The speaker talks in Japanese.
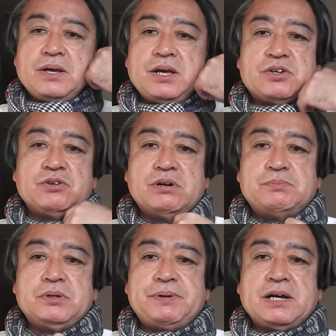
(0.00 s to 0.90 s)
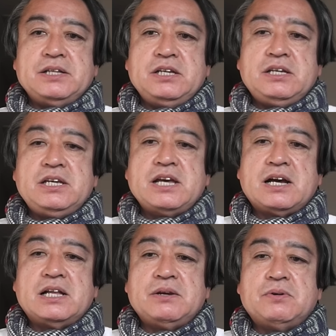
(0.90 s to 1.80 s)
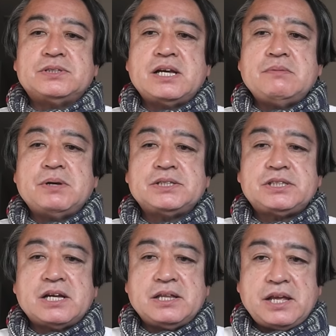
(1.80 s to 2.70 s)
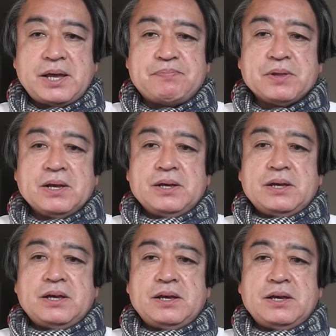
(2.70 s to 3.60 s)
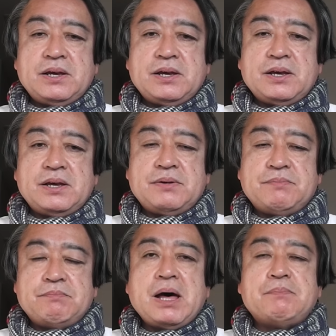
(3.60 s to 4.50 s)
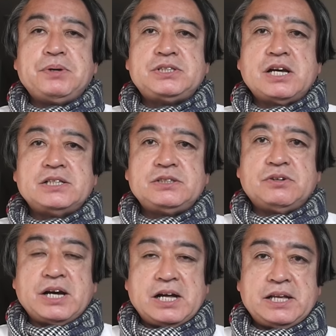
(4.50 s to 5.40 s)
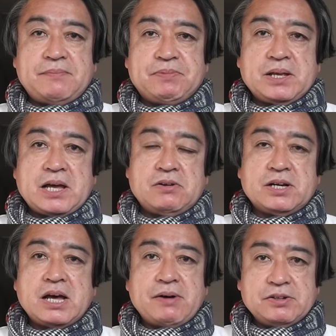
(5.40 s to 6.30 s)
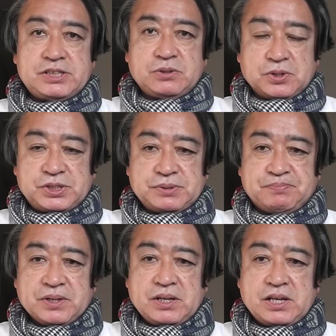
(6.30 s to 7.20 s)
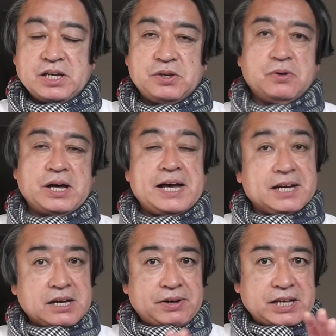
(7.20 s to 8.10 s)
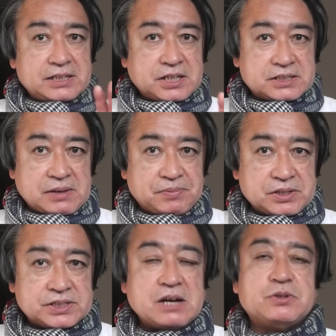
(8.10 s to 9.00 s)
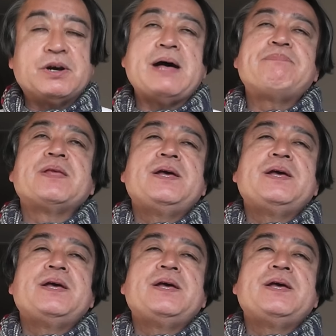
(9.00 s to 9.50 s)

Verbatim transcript: えー、今日はブルペンが賑やかでございましたね。えー、まあ、ピッチャー陣の中で、あの、川内投手、えー、今日、早川大輔さん、スカウトが、